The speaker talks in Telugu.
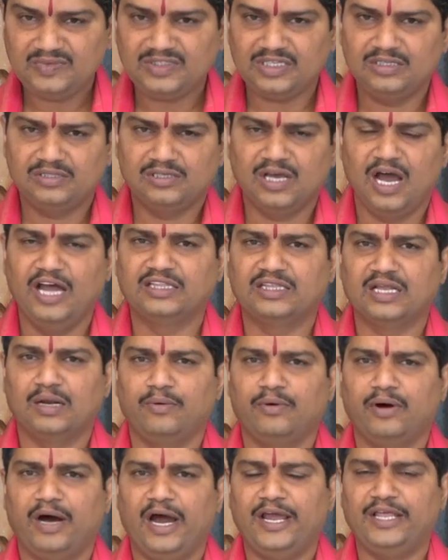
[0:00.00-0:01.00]
సాయంత్రము
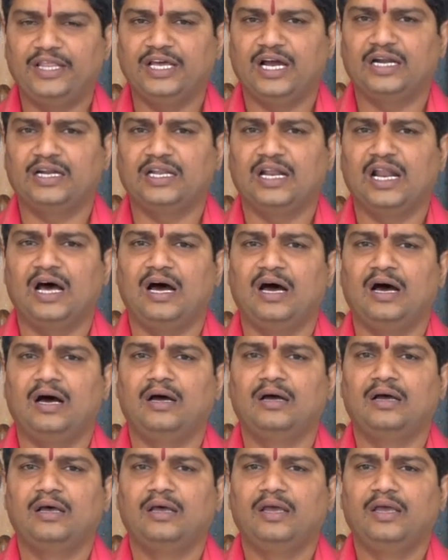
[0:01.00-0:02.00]
ఐదు గంటల
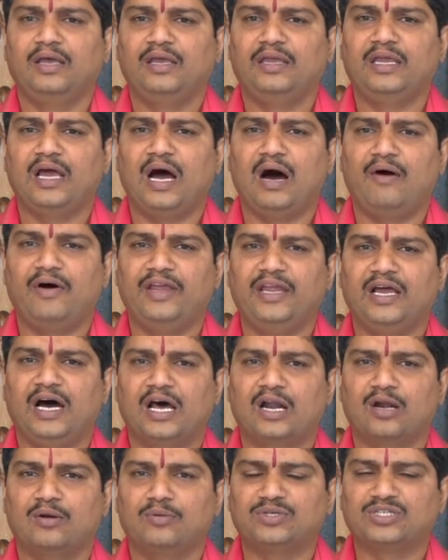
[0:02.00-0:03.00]
యాభై
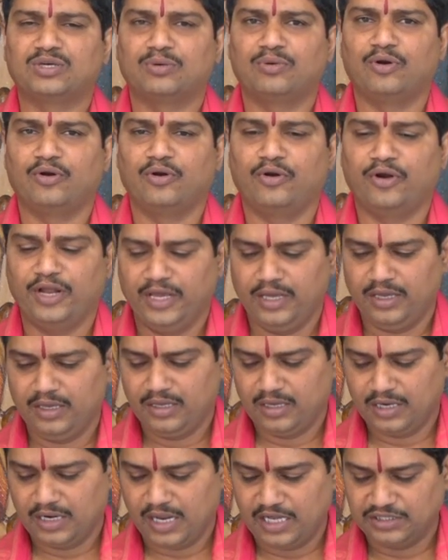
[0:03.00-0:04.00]
ఆరు నిమిషముల నుండి
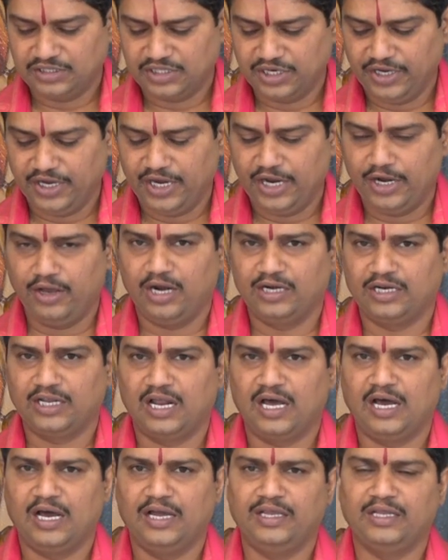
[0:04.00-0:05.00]
రాత్రి ఏడు గంటల
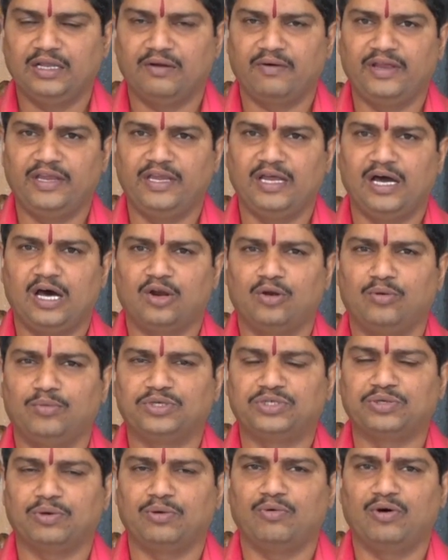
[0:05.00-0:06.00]
ఇరవై ఆరు
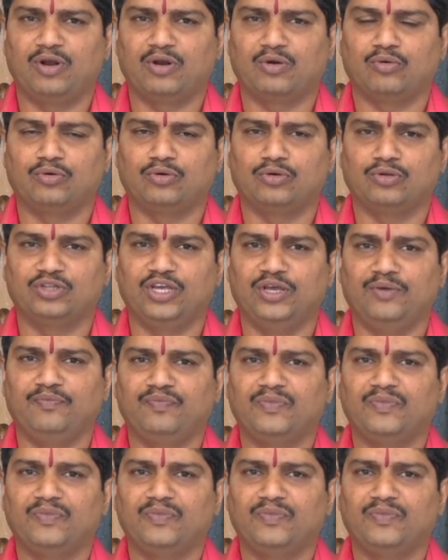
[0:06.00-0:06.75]
నిమిషముల వరకు ఉంటుంది